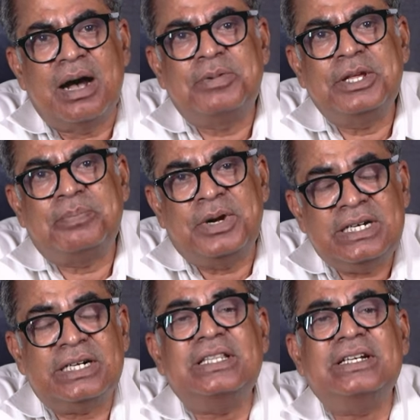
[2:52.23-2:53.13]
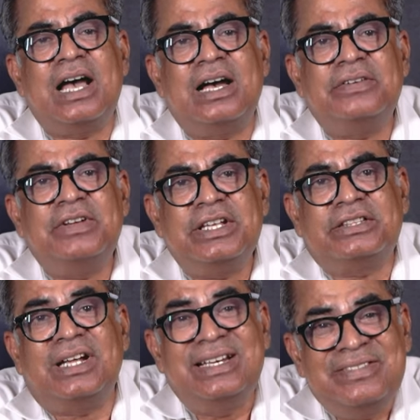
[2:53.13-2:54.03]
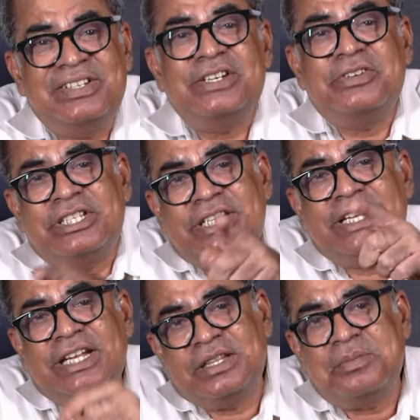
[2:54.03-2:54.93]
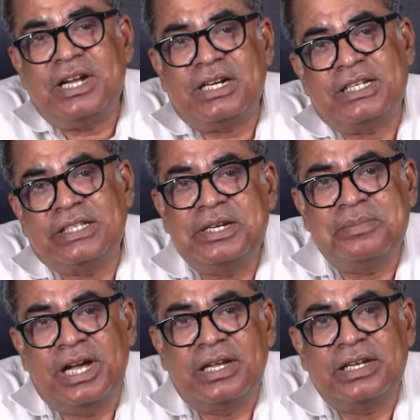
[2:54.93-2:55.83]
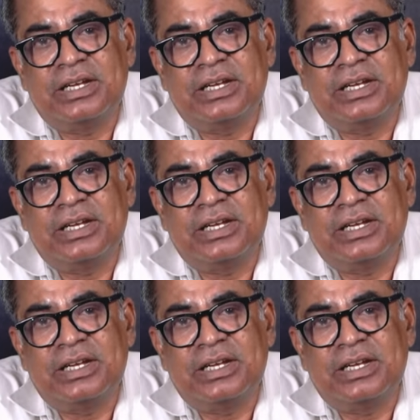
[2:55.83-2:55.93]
அப்படி பண்ணுறதுக்காகவே தனி இங்கு வச்சுருக்கீங்க தமிழ்நாட்டில் தெரியுமா